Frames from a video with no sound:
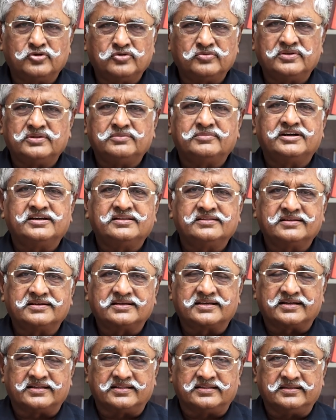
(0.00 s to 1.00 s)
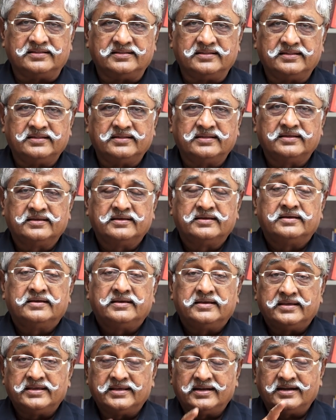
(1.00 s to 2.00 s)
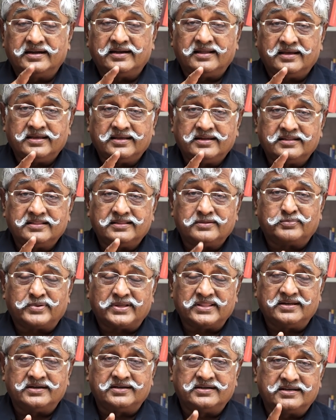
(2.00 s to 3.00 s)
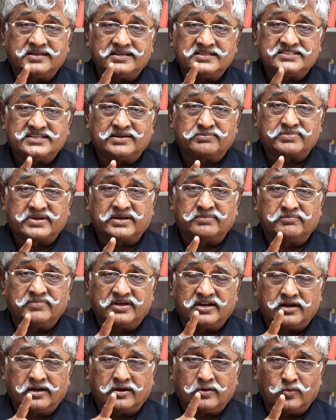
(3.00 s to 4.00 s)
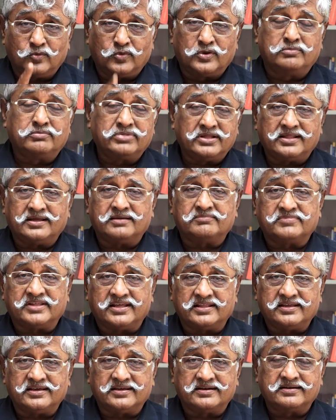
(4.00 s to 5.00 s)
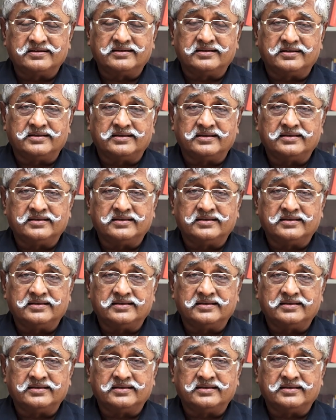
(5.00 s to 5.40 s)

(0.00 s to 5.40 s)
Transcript: முழுவதும் எழுந்திருக்கிறது இரண்டாயிரத்தி பதினெட்டு செப்டம்பர் ஒன்பதாம் தேதி அன்று